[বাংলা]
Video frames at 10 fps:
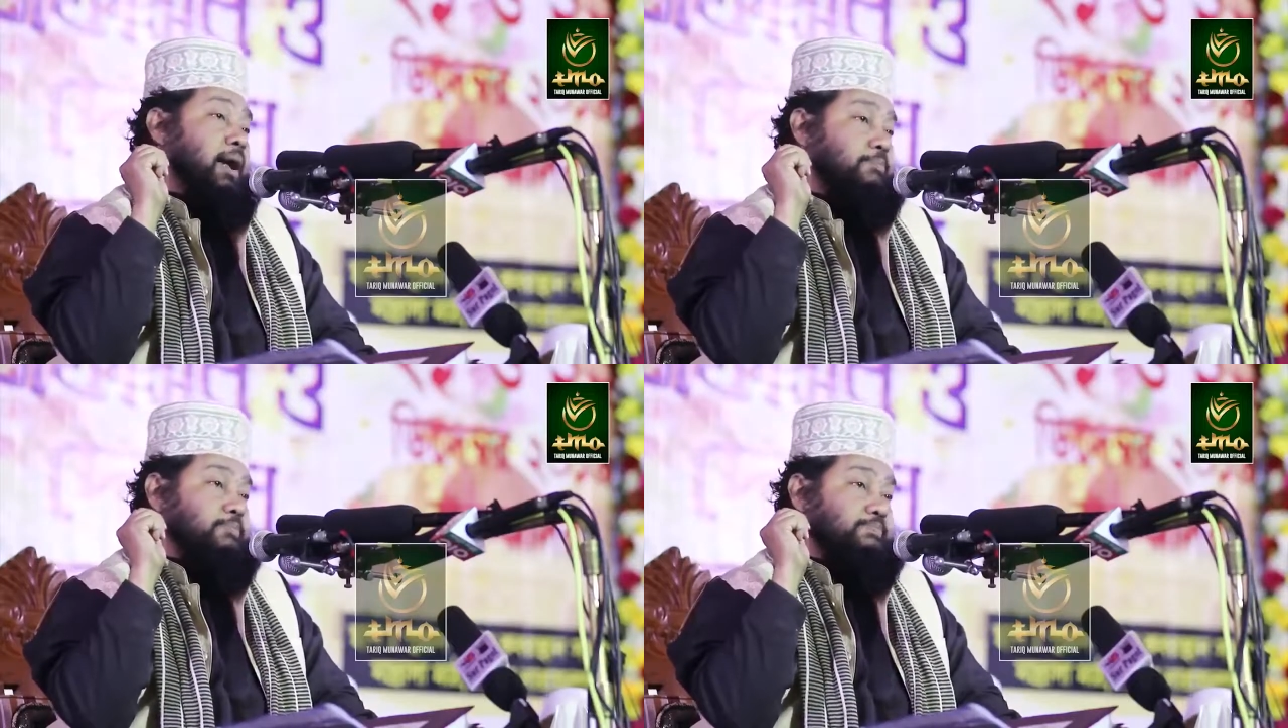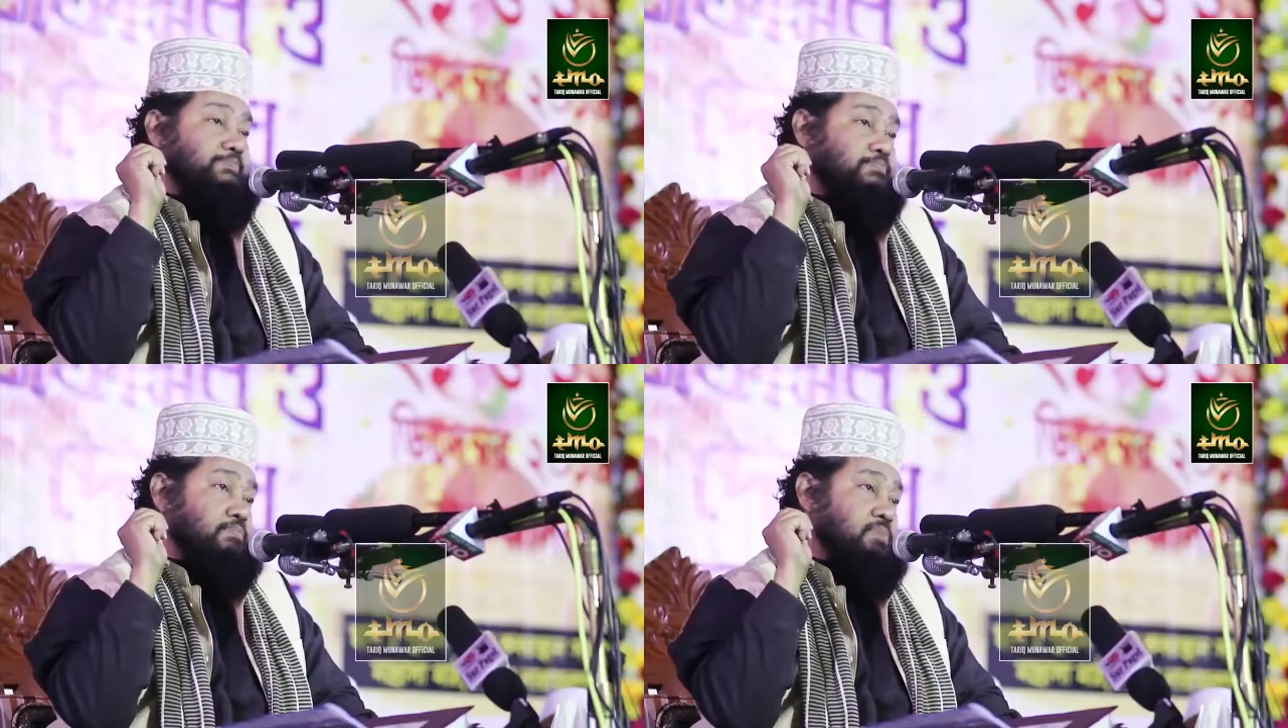না
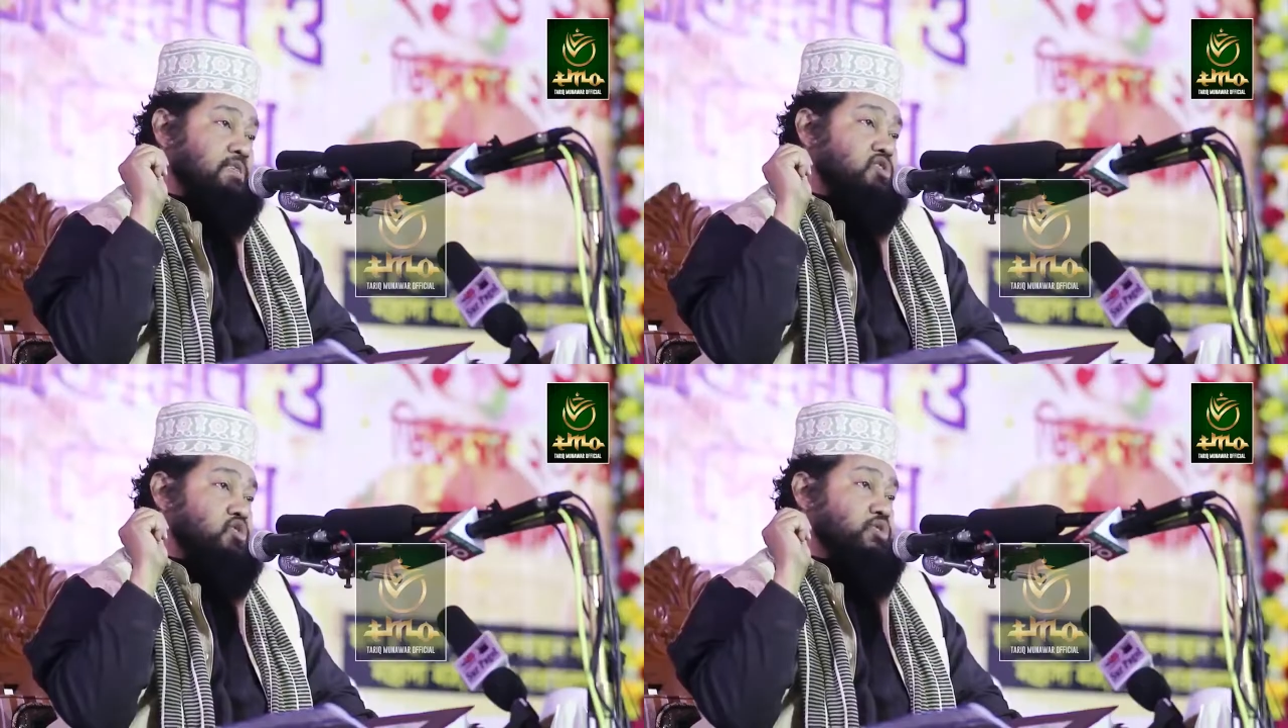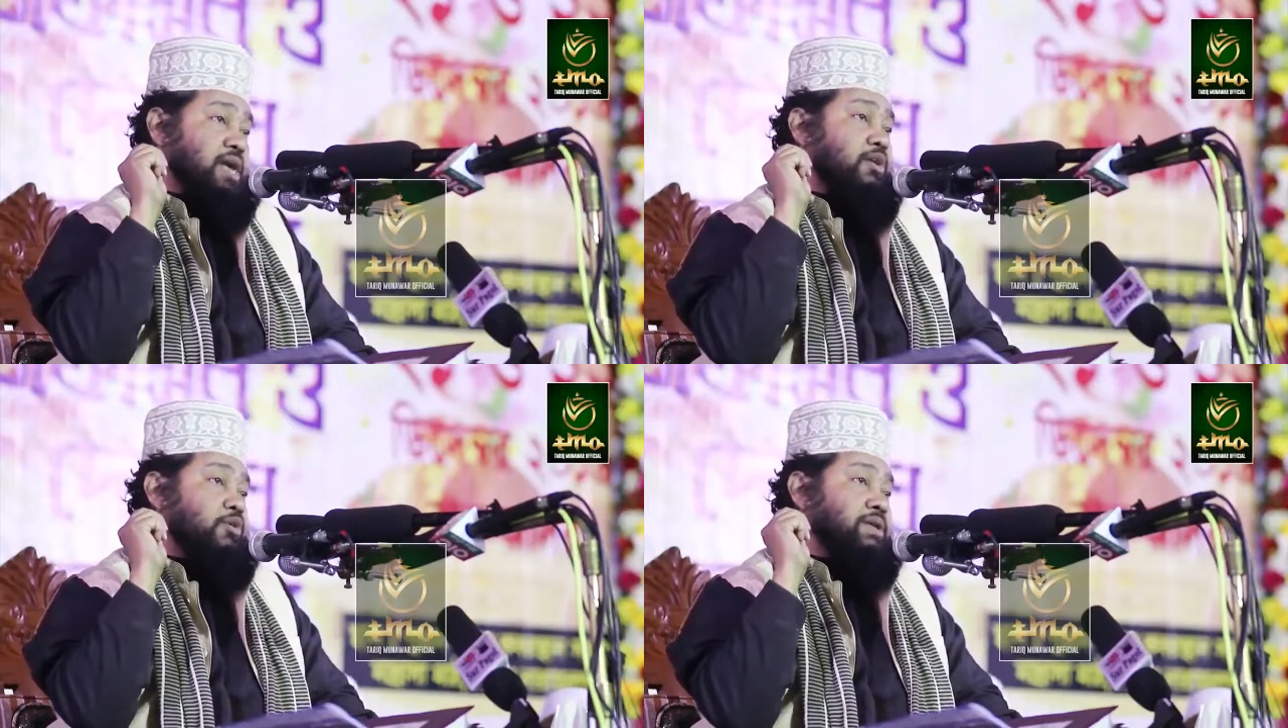
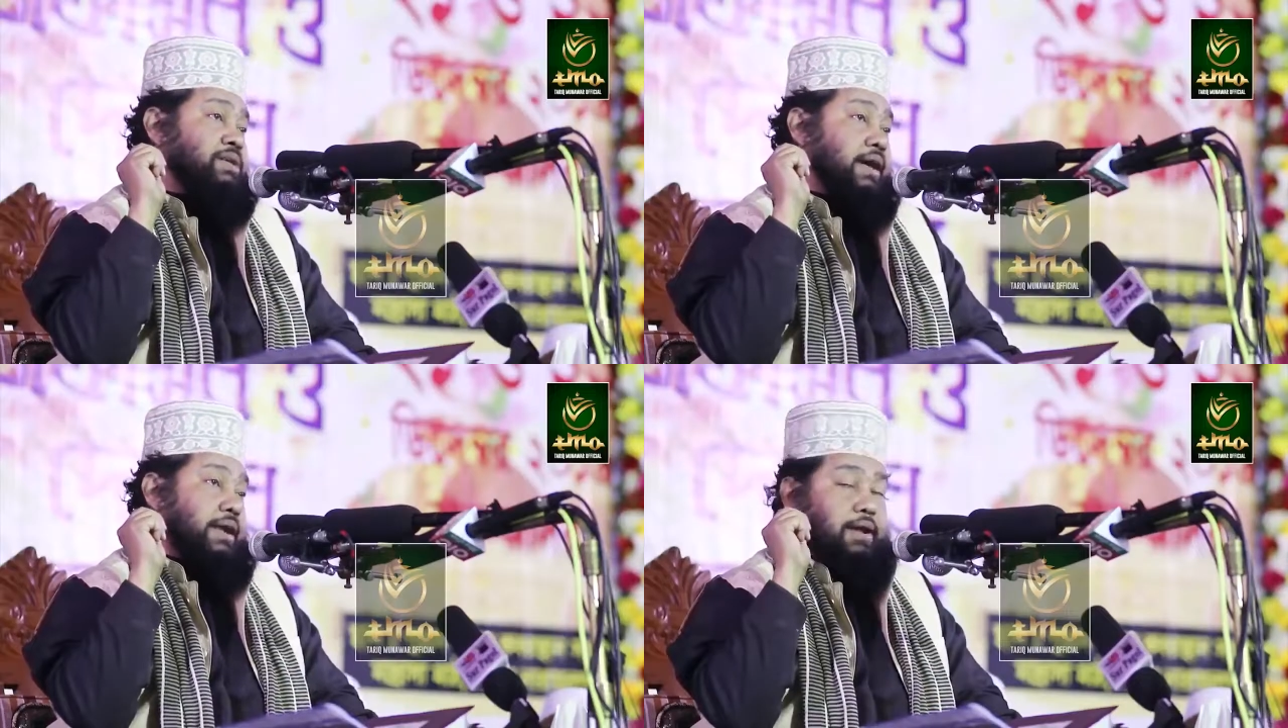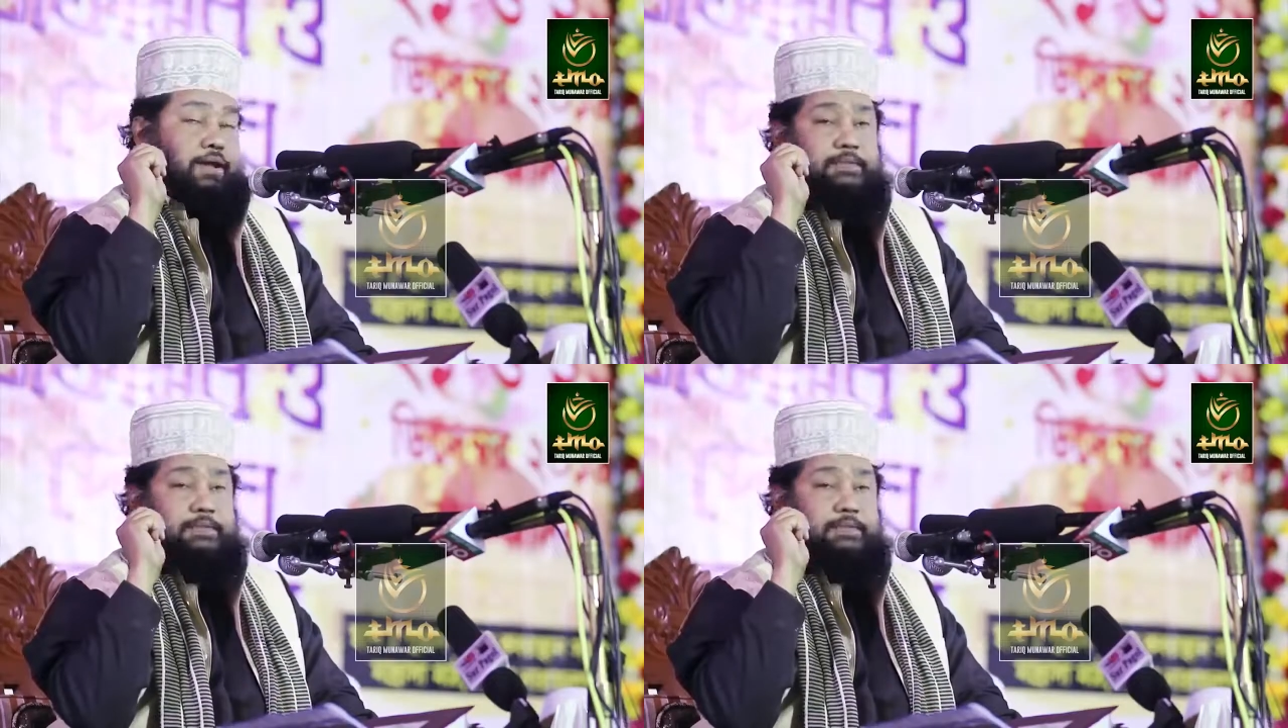সুজান উইন্টার